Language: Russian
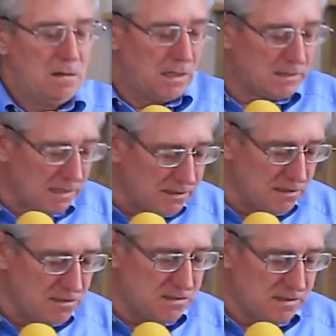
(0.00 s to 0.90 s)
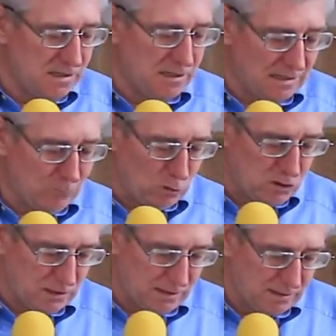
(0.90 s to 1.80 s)
Это один стих, и
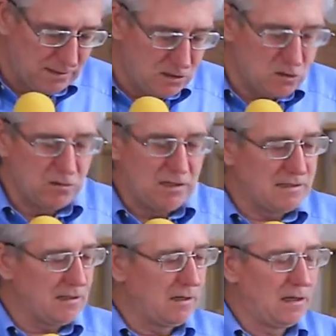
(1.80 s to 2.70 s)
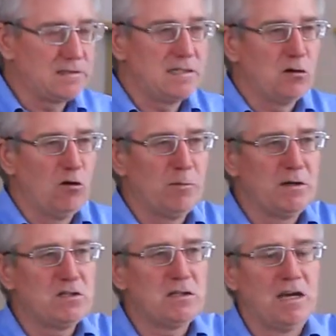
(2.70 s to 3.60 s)
немножко еще несколько стихов
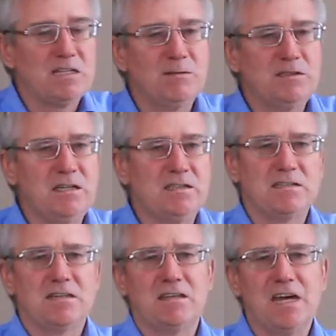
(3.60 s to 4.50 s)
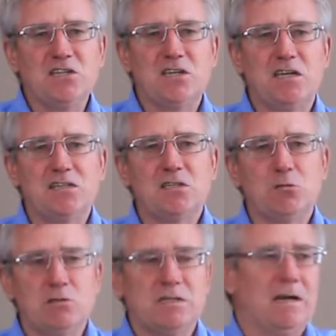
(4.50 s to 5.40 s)
прочитаю. Смотрите, задача
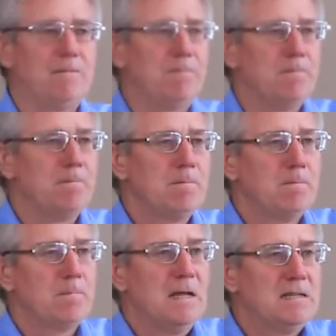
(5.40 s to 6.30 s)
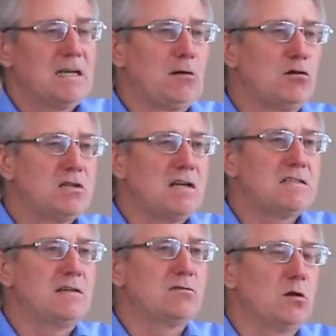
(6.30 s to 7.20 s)
Иисуса
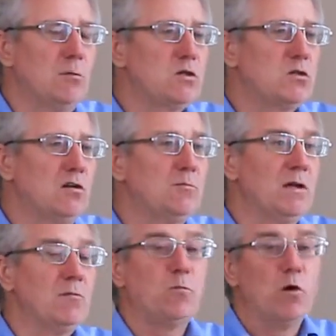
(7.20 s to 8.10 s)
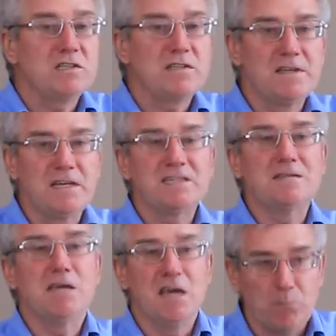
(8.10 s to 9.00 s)
заключалась в том, что Он был посланник
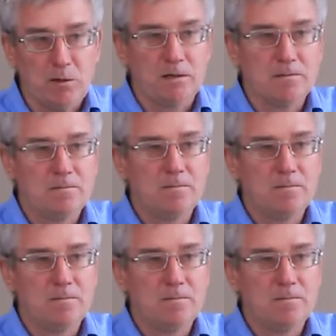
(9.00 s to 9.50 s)
с неба.